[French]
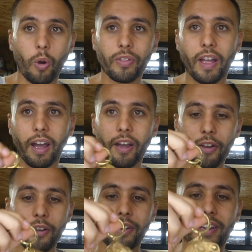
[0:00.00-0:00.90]
On a
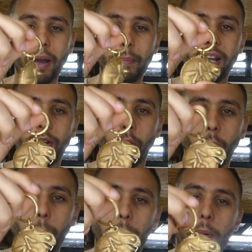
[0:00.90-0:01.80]
un
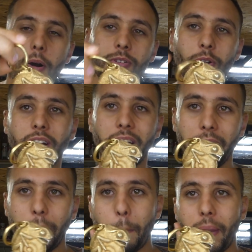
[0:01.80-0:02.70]
caméléon porte
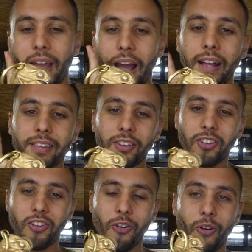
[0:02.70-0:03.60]
clé mais
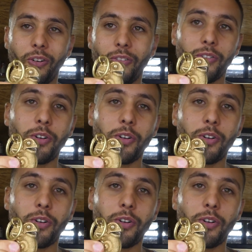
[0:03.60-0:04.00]
attention,